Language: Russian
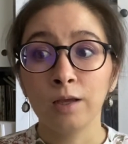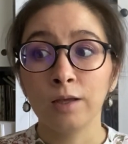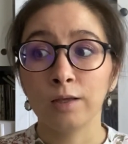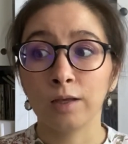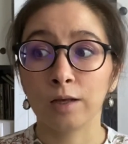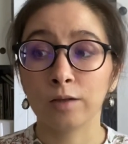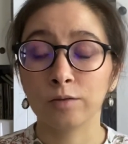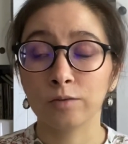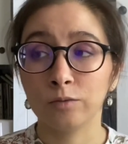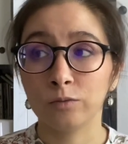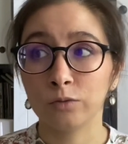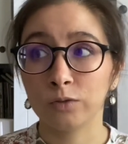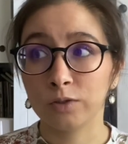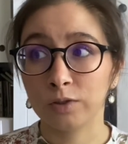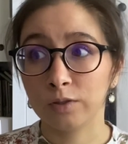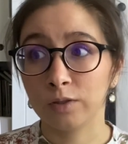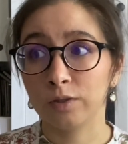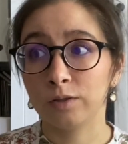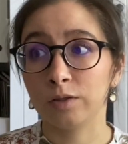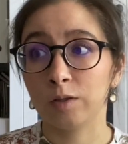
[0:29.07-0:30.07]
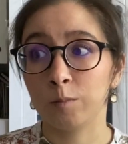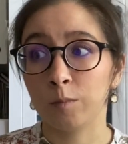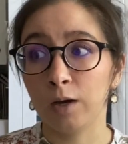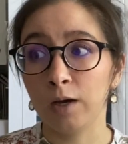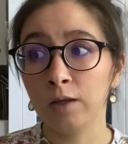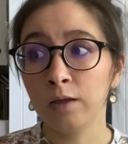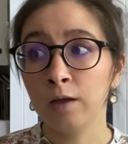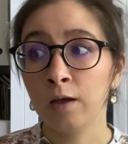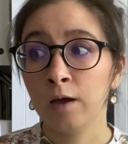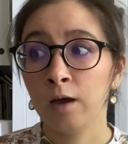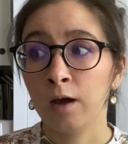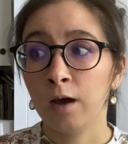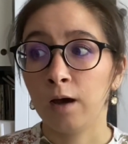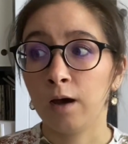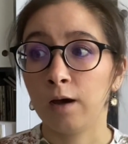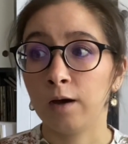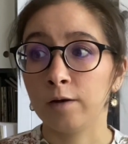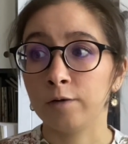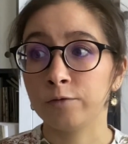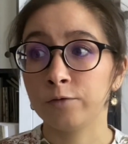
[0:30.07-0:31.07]
Я загрузила за май
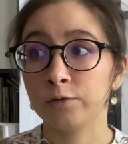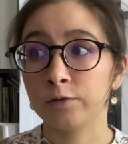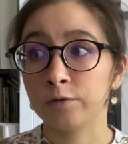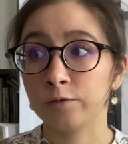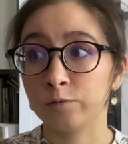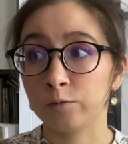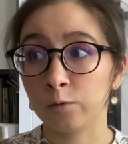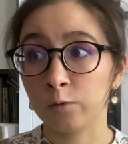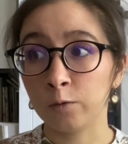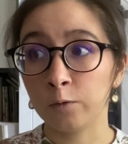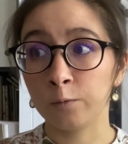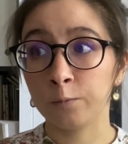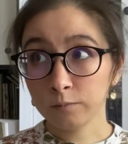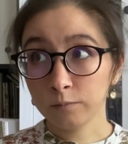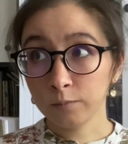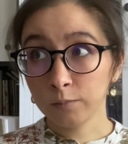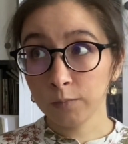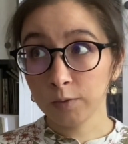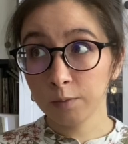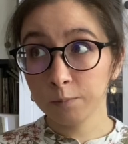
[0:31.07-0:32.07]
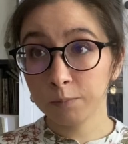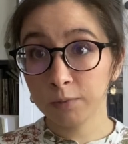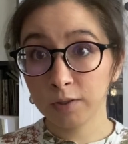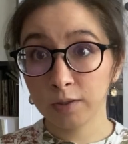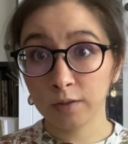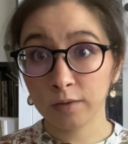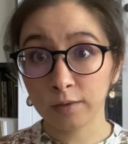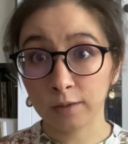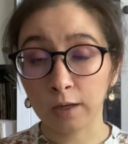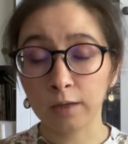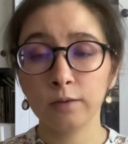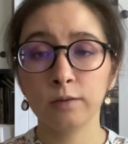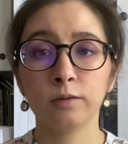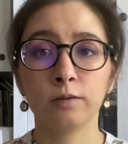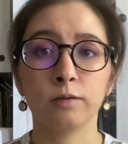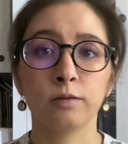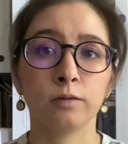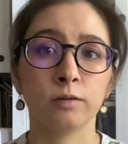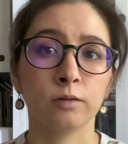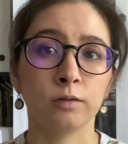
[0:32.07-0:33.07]
а, всего 50 а,
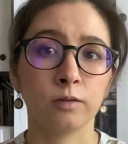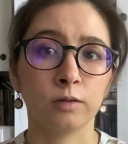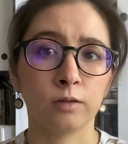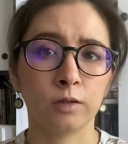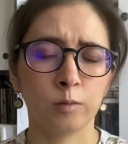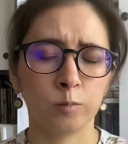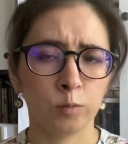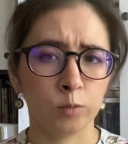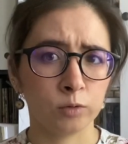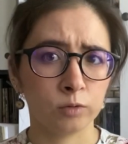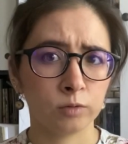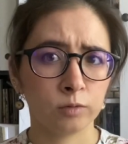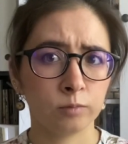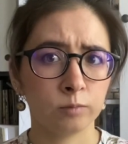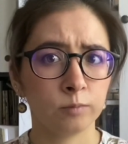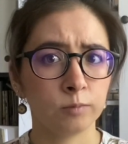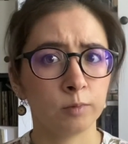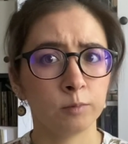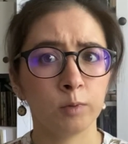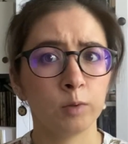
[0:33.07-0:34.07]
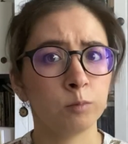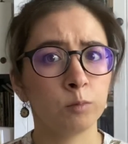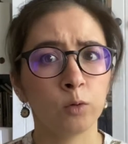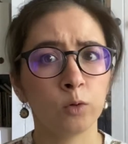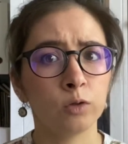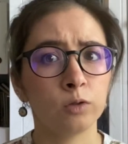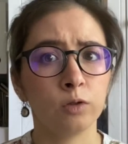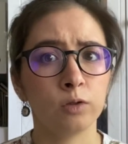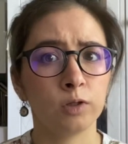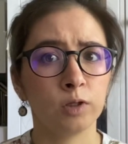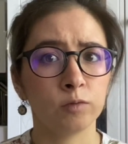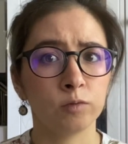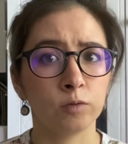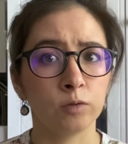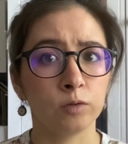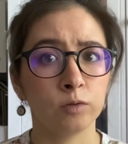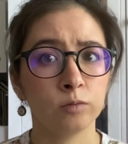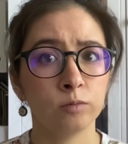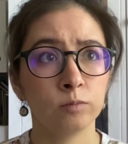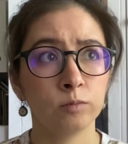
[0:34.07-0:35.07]
э, работ, по-моему, около
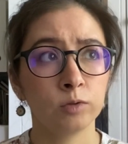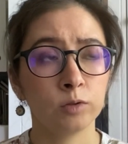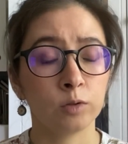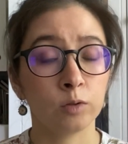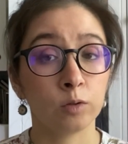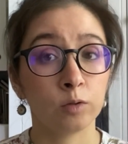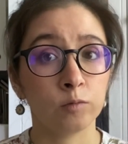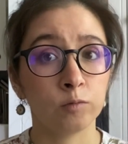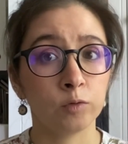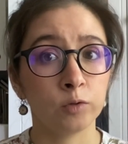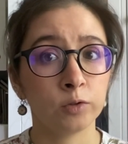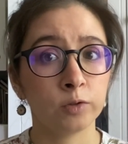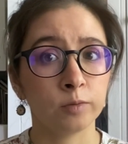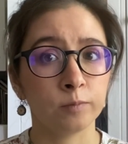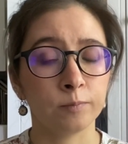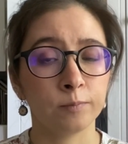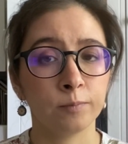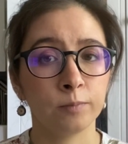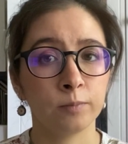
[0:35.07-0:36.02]
того, 48.